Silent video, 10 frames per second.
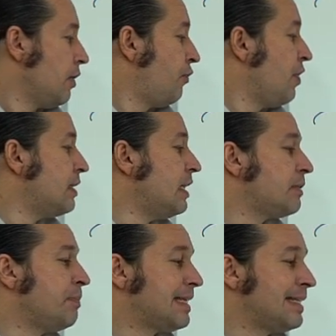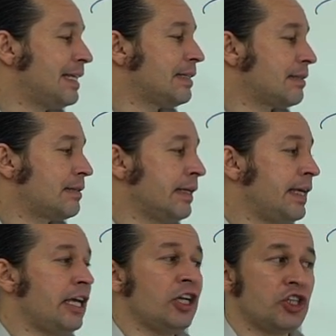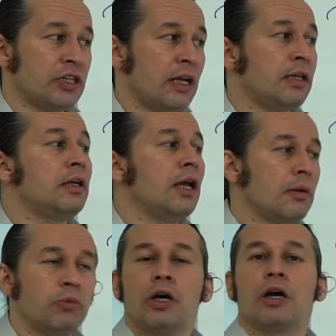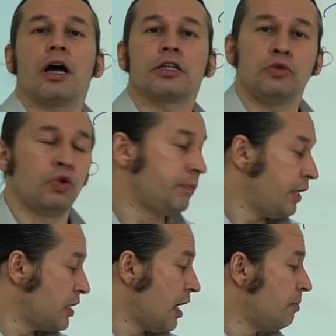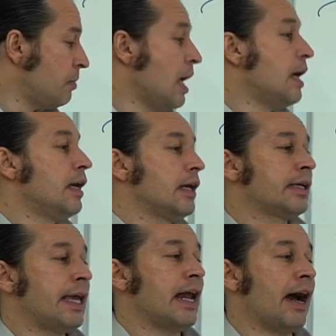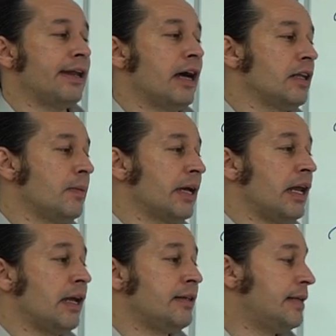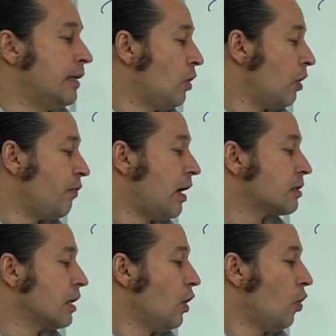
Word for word: Werde ich mich nicht dagegen stellen. Buna karşı durmayacağım. Gene aynı anlama gelen dennoch var.